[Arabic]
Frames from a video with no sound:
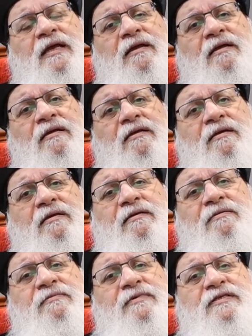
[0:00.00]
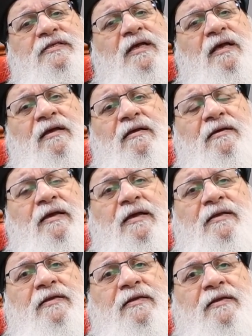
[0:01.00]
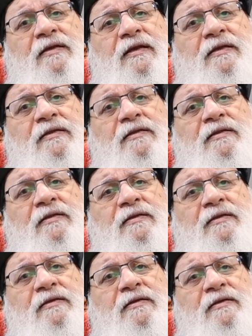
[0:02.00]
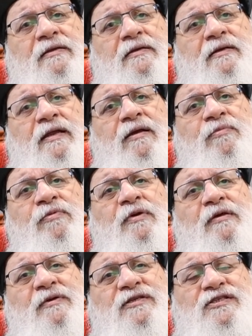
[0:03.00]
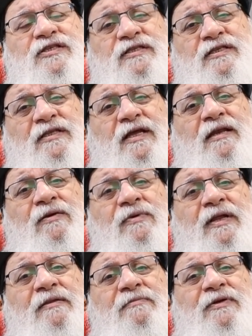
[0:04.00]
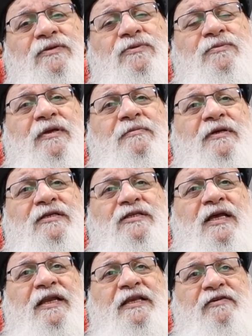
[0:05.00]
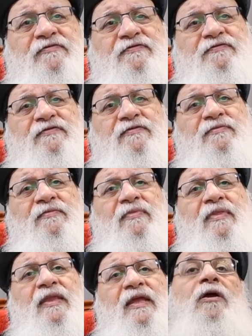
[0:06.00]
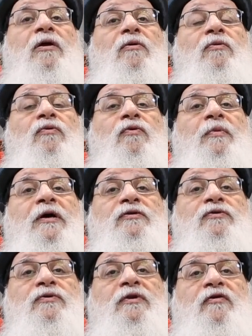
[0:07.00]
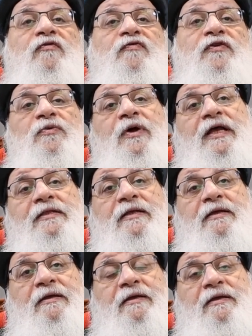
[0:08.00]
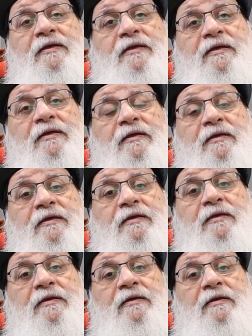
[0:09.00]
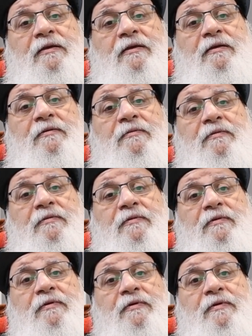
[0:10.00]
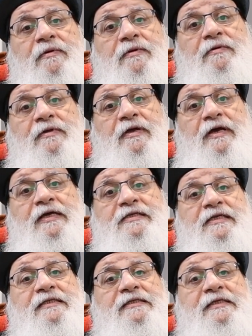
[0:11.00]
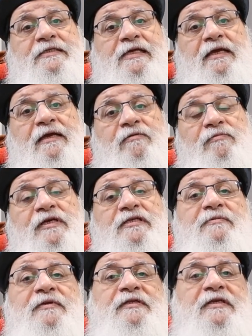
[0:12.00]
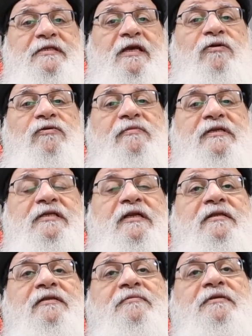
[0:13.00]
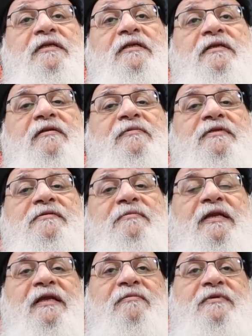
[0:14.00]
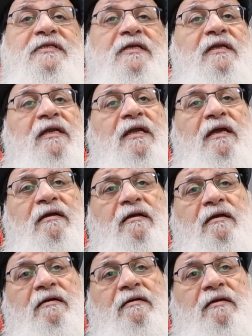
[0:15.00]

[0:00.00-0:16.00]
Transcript: آه، مش صح يعني يعني الاب ما يبقاش شديد على الاولاد برضه ما يبقاش عنيف وبرضه لو في واحده آه، آه، عايزة تتزين باسم التزين مثلا تبتدي تلبس ملابس غير لائقة